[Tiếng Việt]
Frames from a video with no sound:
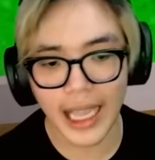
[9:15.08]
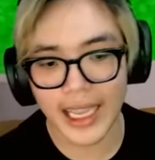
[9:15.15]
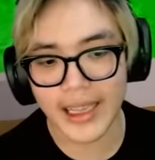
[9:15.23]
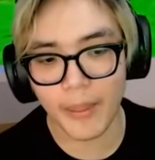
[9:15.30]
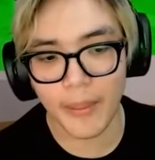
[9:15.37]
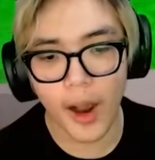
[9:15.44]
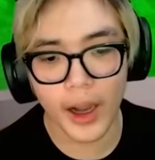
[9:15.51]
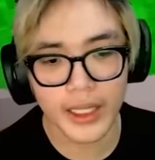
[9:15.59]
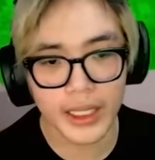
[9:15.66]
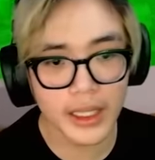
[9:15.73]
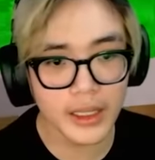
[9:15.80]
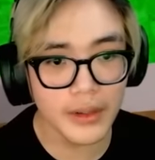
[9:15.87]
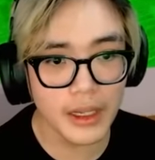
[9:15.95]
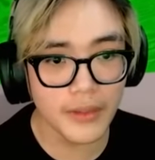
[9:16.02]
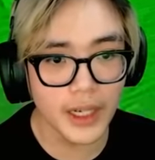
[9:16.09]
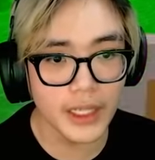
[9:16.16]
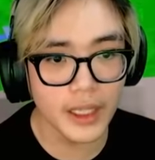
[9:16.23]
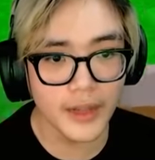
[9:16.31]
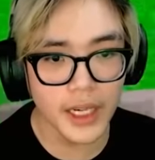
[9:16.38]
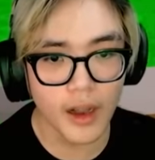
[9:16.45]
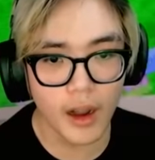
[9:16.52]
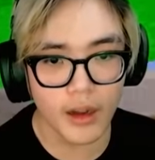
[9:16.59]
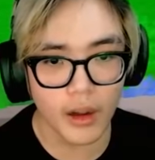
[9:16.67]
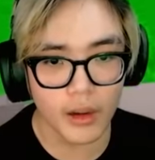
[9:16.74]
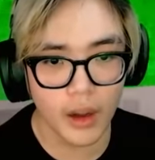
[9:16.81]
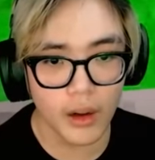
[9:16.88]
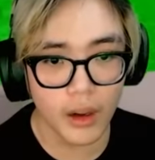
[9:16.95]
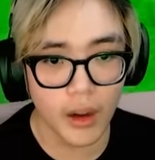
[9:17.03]
tại dòng bo nó nó nó vẫn nó vẫn còn
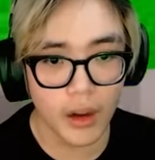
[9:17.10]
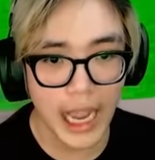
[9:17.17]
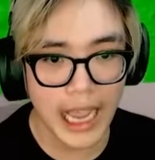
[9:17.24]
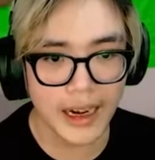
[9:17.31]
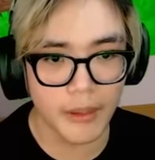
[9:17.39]
còn còn còn khá